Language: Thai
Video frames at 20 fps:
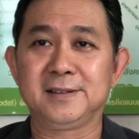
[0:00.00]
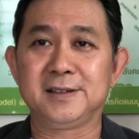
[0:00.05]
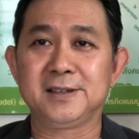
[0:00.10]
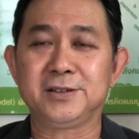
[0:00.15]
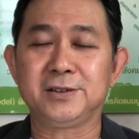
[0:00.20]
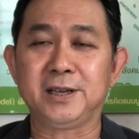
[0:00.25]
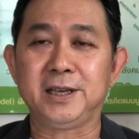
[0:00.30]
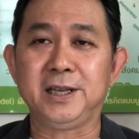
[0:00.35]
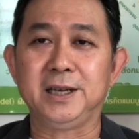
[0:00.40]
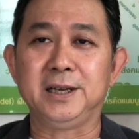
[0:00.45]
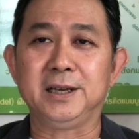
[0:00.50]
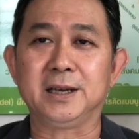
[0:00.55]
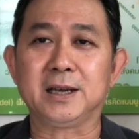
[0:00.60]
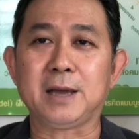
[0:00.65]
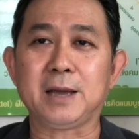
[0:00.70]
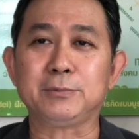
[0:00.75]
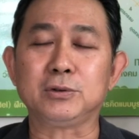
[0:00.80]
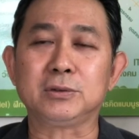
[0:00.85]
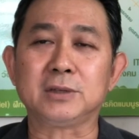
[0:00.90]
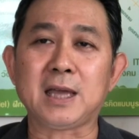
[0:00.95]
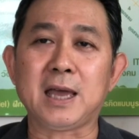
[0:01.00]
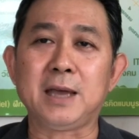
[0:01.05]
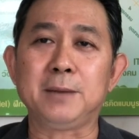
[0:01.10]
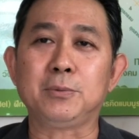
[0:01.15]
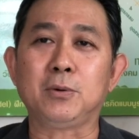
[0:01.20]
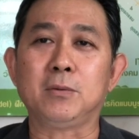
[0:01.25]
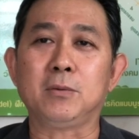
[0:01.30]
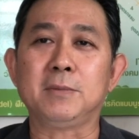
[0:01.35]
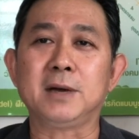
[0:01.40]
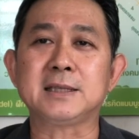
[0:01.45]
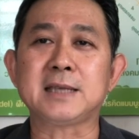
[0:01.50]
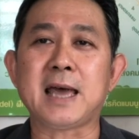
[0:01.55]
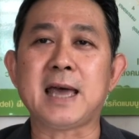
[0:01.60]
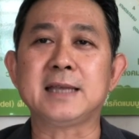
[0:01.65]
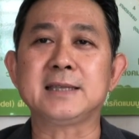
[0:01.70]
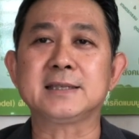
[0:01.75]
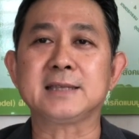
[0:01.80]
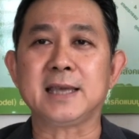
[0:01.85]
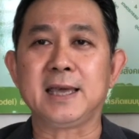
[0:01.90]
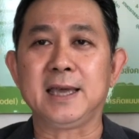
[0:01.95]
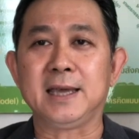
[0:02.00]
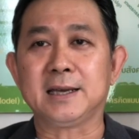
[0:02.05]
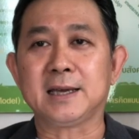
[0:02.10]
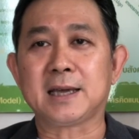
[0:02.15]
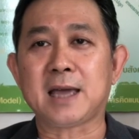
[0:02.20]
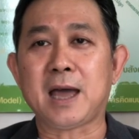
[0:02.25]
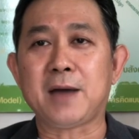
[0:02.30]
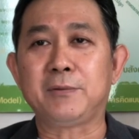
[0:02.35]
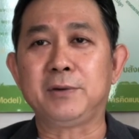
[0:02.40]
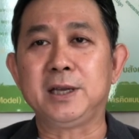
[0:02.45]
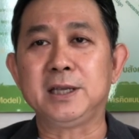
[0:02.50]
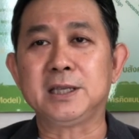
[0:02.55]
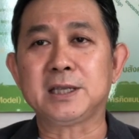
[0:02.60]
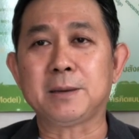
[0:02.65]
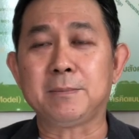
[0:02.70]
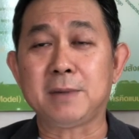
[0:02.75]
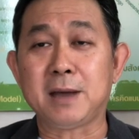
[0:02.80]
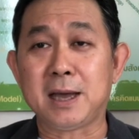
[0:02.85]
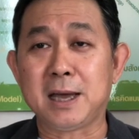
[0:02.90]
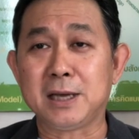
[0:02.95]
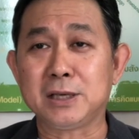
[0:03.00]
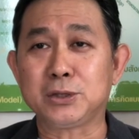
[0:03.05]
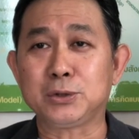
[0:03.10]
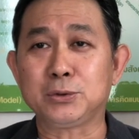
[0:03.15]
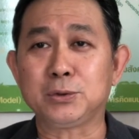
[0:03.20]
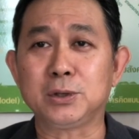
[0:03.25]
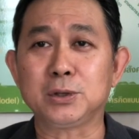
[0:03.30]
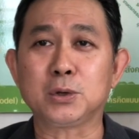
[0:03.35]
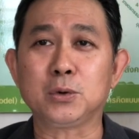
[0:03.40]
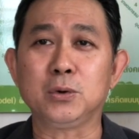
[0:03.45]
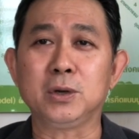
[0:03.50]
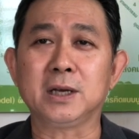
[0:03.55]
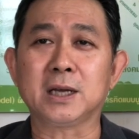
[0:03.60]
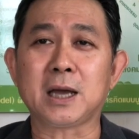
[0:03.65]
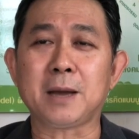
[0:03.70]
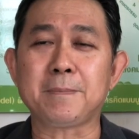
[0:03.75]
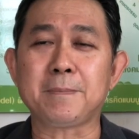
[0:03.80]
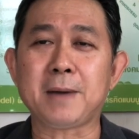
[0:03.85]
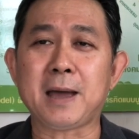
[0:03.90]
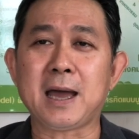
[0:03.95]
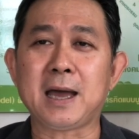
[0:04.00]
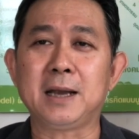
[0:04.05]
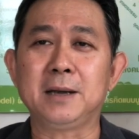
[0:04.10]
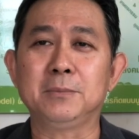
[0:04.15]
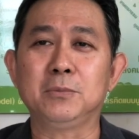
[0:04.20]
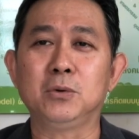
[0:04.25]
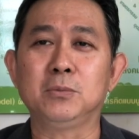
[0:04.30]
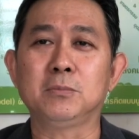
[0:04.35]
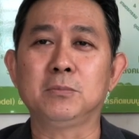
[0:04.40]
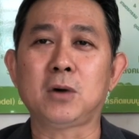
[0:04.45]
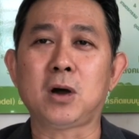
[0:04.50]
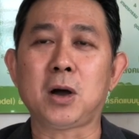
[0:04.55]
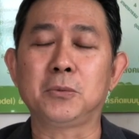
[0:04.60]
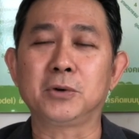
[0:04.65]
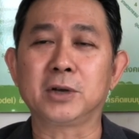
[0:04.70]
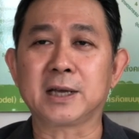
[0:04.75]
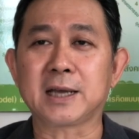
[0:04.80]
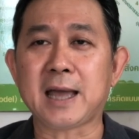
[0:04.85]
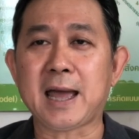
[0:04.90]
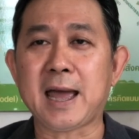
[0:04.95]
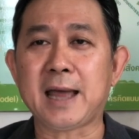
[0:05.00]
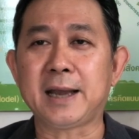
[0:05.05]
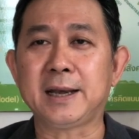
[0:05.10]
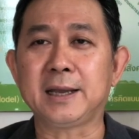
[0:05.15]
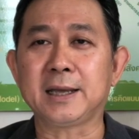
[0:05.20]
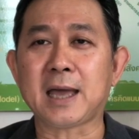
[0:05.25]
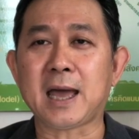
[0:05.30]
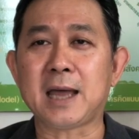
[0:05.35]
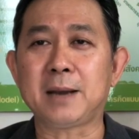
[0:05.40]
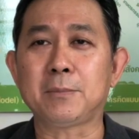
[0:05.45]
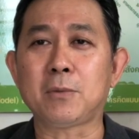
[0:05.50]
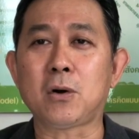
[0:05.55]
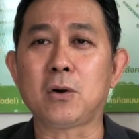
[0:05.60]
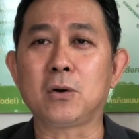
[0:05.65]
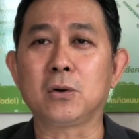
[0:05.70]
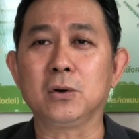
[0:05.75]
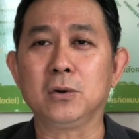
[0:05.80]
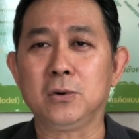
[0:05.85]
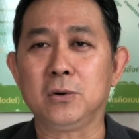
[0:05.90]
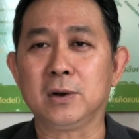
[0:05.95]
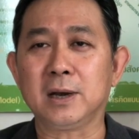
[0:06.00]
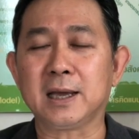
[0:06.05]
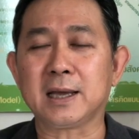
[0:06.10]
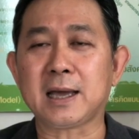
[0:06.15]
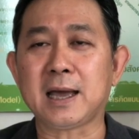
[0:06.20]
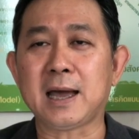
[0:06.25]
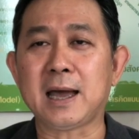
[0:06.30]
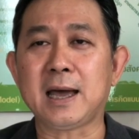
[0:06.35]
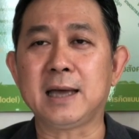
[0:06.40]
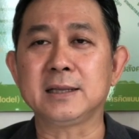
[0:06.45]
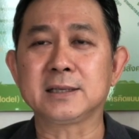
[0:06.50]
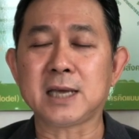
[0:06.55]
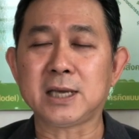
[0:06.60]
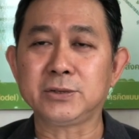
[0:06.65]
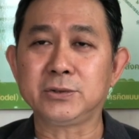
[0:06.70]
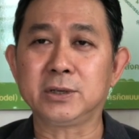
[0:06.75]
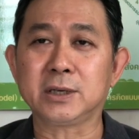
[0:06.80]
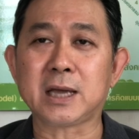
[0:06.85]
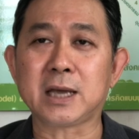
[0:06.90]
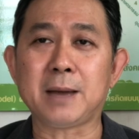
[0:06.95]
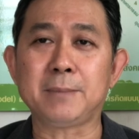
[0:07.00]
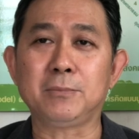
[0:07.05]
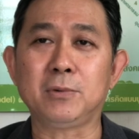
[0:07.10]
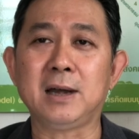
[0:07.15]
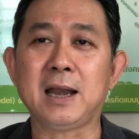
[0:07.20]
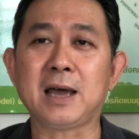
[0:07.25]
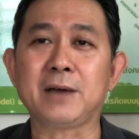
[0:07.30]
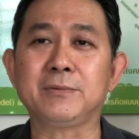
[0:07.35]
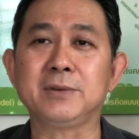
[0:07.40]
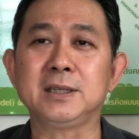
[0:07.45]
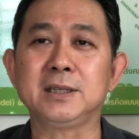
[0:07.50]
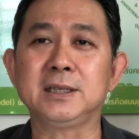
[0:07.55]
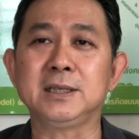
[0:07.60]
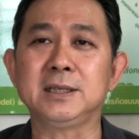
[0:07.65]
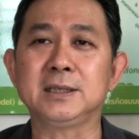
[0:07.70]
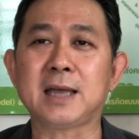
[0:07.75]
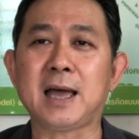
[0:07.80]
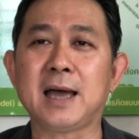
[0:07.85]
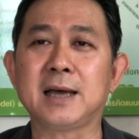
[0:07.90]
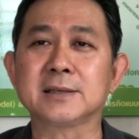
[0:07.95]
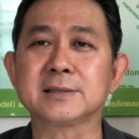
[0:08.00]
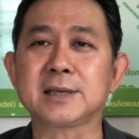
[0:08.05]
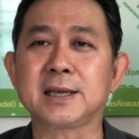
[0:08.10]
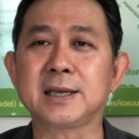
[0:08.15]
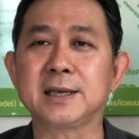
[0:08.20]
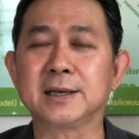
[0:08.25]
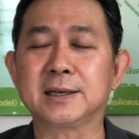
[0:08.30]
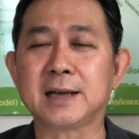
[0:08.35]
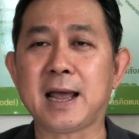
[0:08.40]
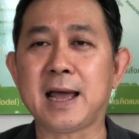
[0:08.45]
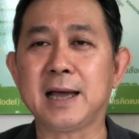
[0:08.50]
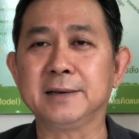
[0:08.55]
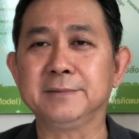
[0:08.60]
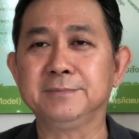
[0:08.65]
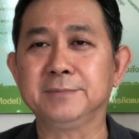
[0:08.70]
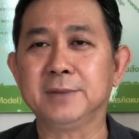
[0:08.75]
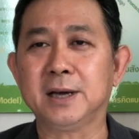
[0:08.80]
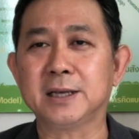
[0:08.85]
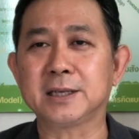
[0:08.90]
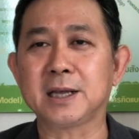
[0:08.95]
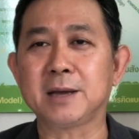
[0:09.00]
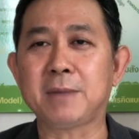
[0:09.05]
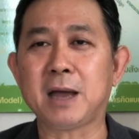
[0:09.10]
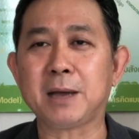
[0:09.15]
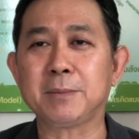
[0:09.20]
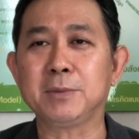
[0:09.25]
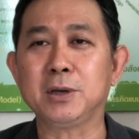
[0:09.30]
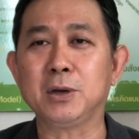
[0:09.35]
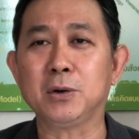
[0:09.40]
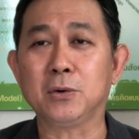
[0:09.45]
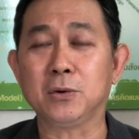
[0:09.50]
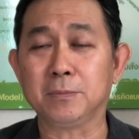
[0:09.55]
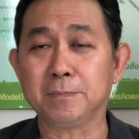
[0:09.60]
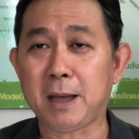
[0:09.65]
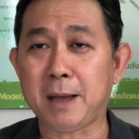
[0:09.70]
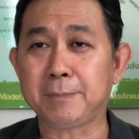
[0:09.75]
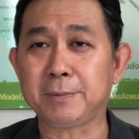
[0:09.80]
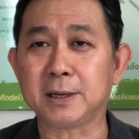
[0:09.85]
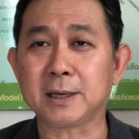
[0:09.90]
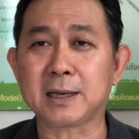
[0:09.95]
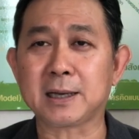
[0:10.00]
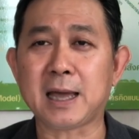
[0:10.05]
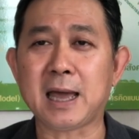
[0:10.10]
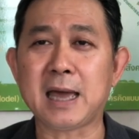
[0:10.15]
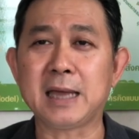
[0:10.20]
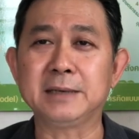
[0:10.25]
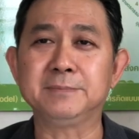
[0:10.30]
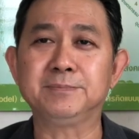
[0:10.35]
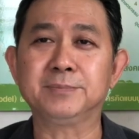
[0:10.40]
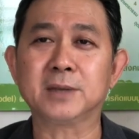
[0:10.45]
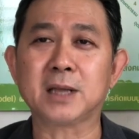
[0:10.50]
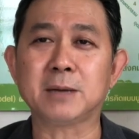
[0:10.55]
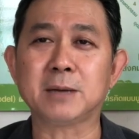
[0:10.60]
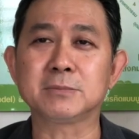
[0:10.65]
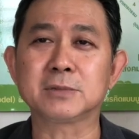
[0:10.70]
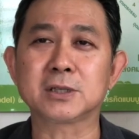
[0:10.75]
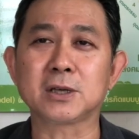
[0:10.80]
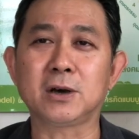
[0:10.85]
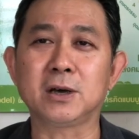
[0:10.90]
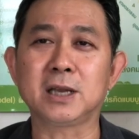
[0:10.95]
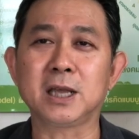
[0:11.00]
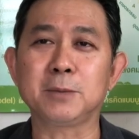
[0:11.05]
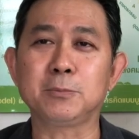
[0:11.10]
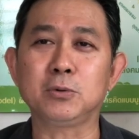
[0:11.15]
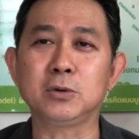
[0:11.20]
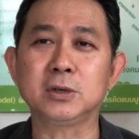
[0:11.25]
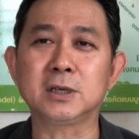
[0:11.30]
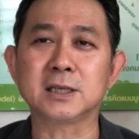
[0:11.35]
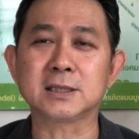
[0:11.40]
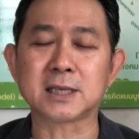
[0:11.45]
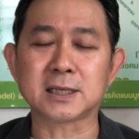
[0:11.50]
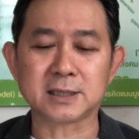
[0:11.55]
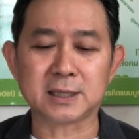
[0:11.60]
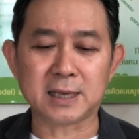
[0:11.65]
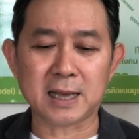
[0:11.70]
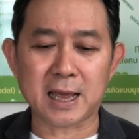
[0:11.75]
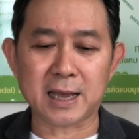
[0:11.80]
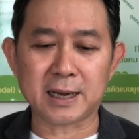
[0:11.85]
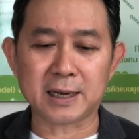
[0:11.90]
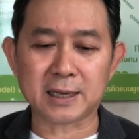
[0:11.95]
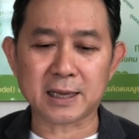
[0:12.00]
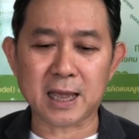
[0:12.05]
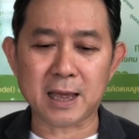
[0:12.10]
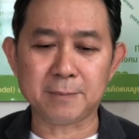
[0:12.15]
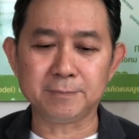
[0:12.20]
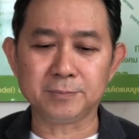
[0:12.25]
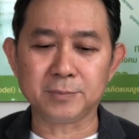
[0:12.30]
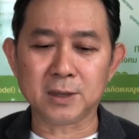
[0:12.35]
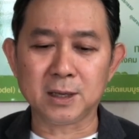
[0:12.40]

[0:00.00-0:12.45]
สวัสดีนะครับทุกท่านผมอาจารย์เสกนะครับวันนี้จะมาชวนคุยนะครับผ่านมุมมองมูลการในการมองโลกและการใช้ชีวิตนะครับบนหลักวิถีทางสายกลางอริยมรรคมีองค์ 8 ประการคำสอนในพุทธศาสนานะครับ